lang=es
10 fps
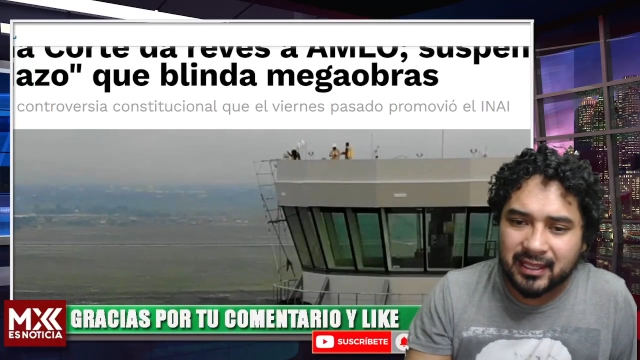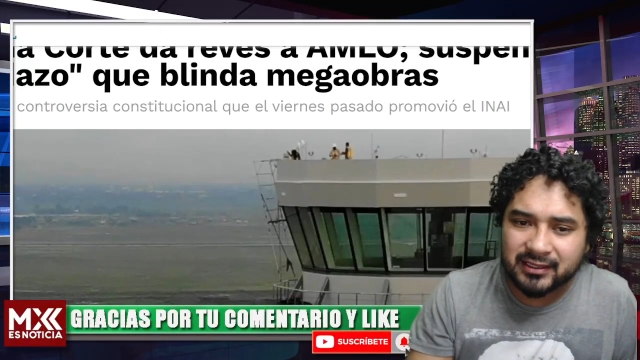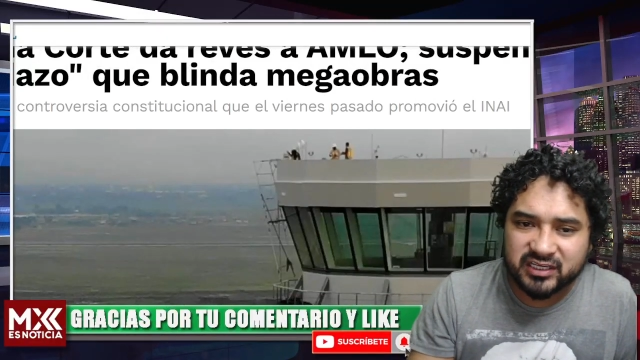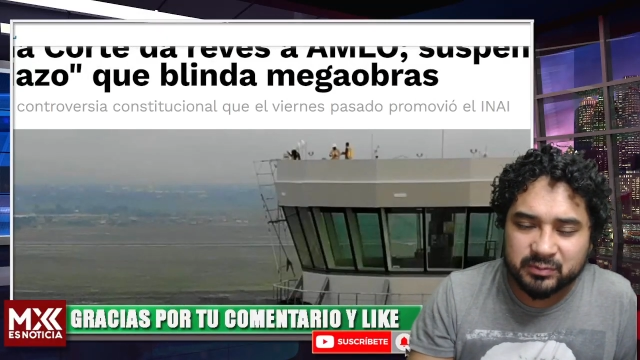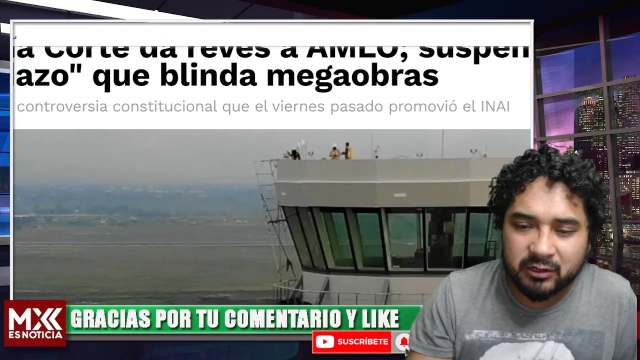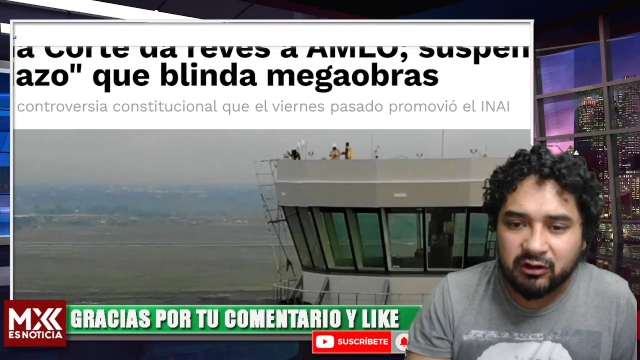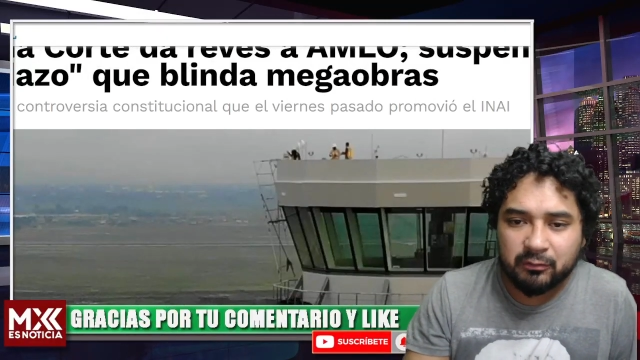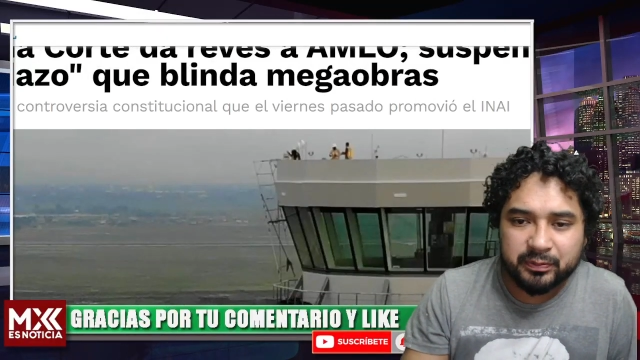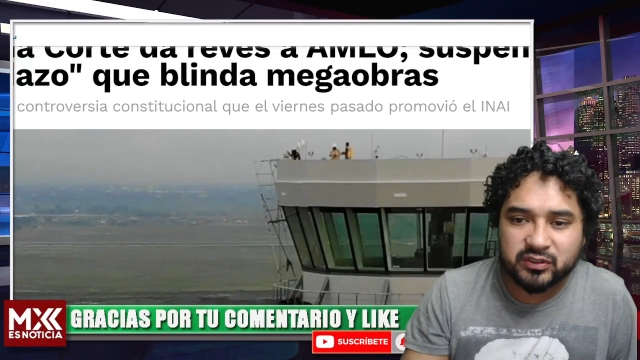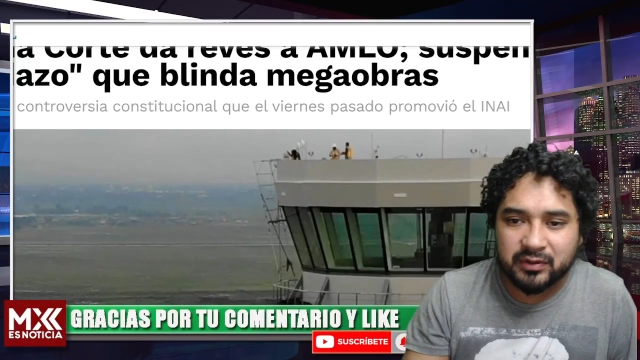que Andrés Manuel
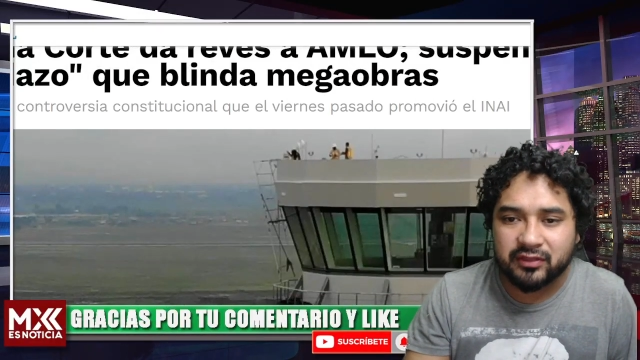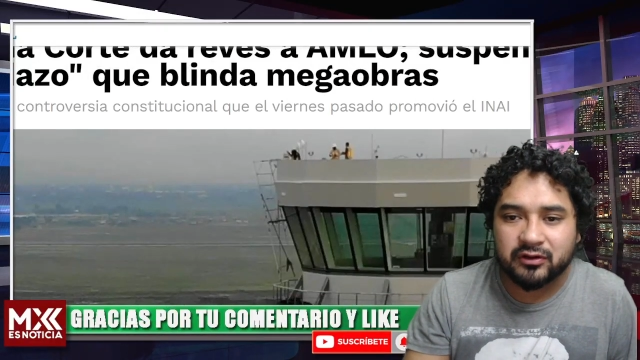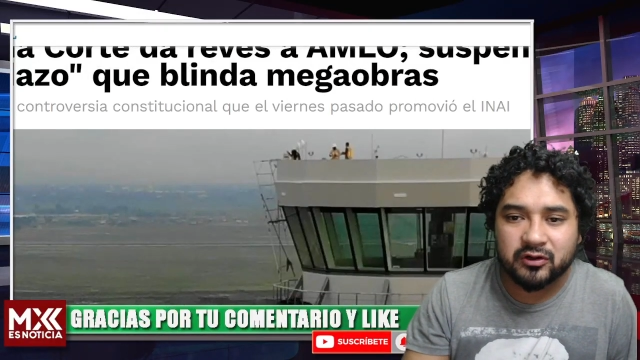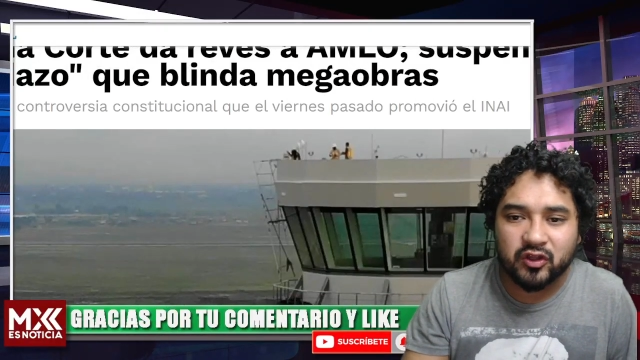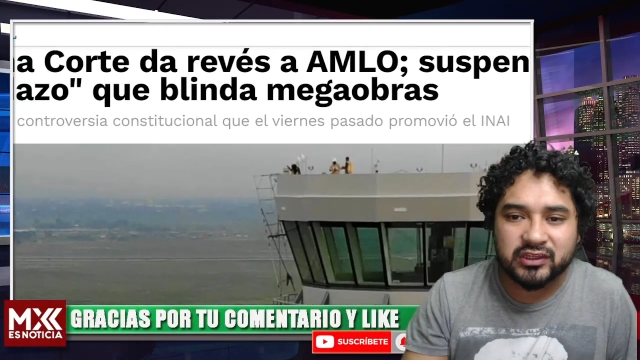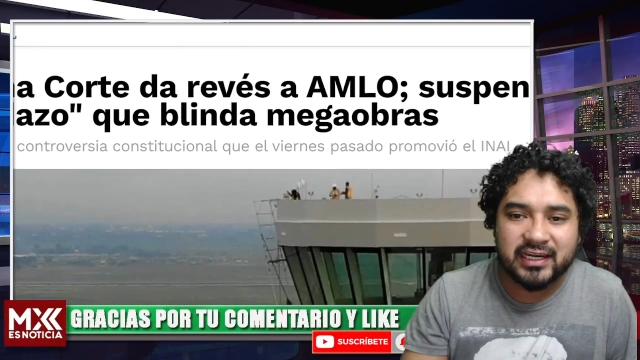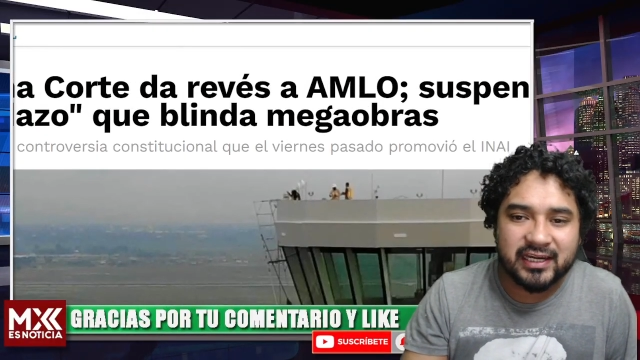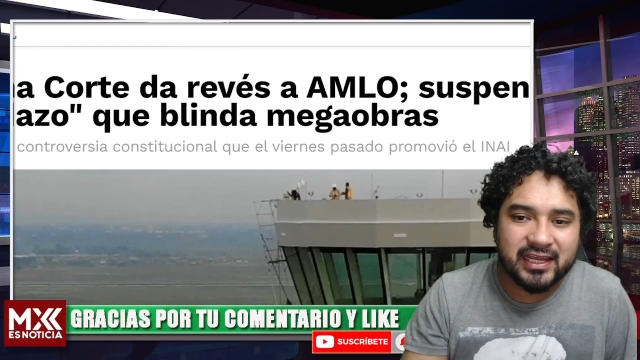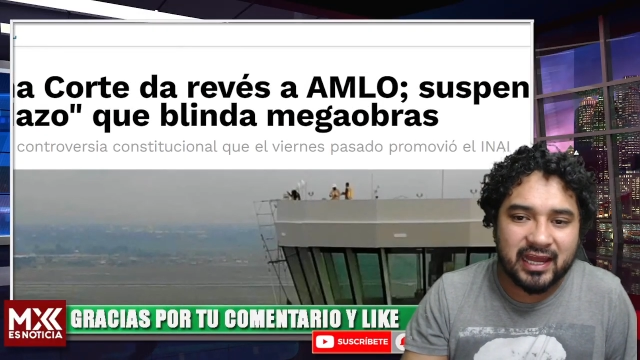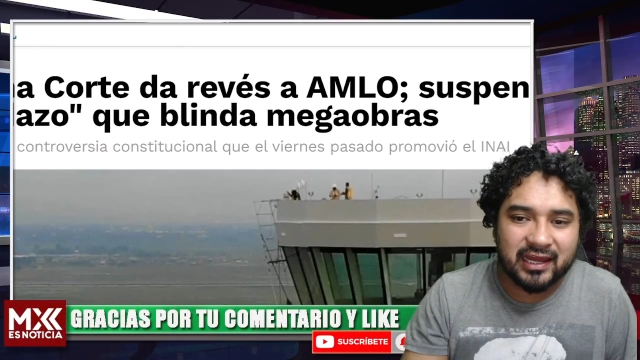López Obrador no
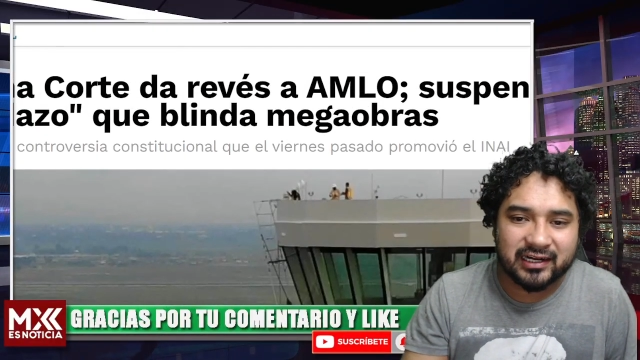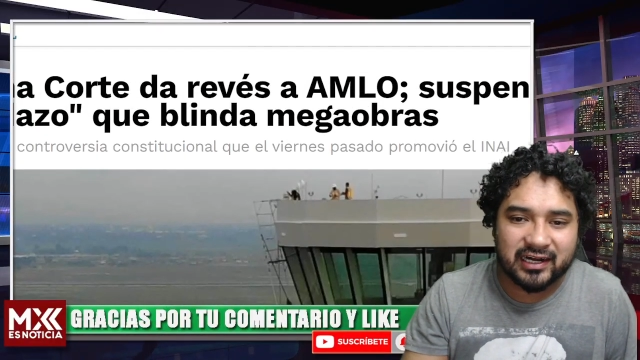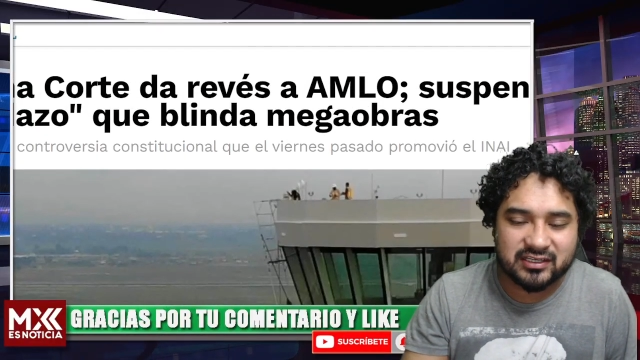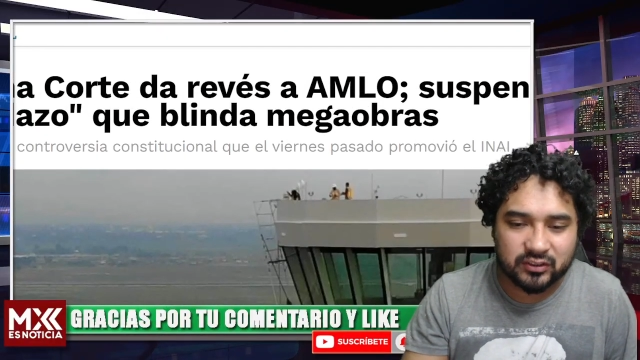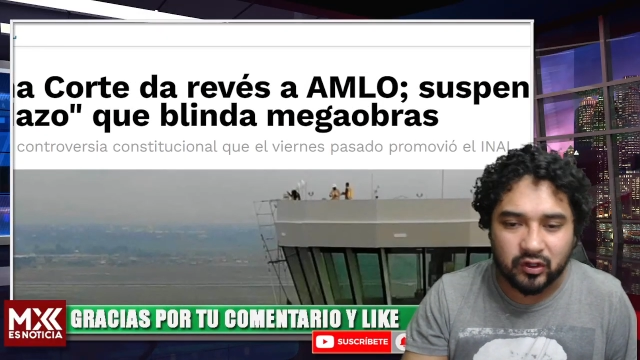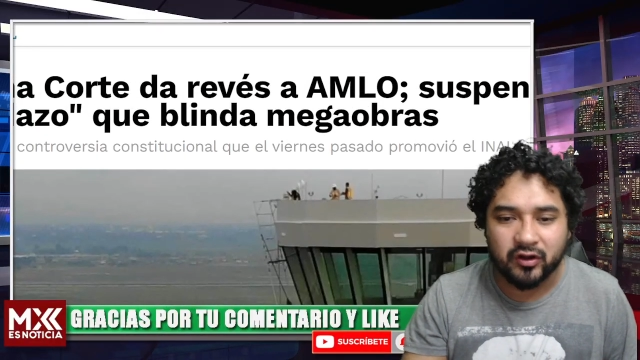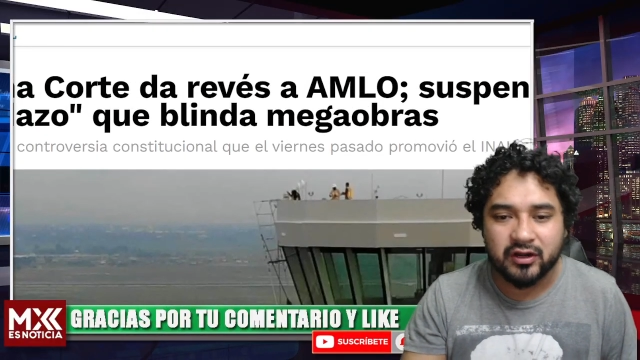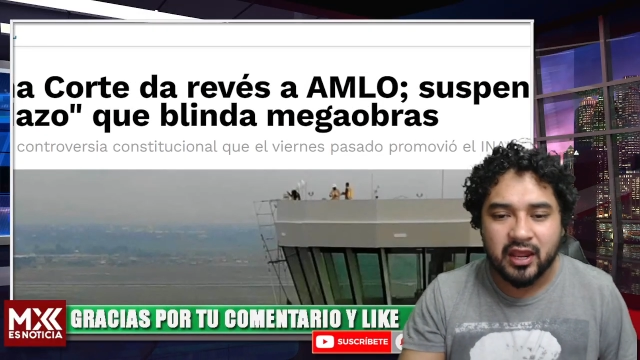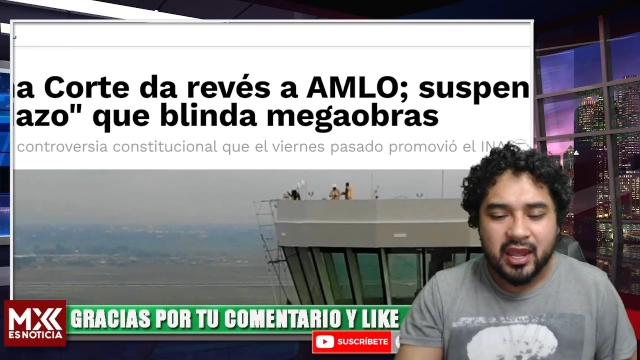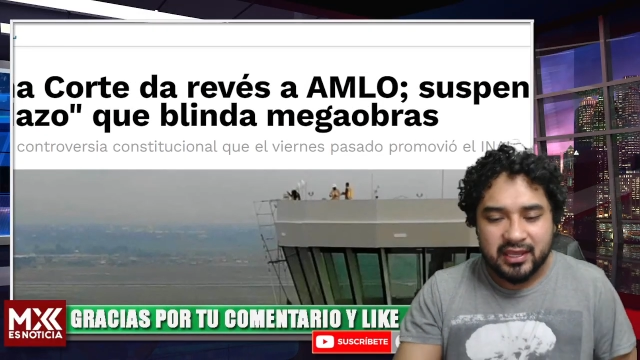tenía razón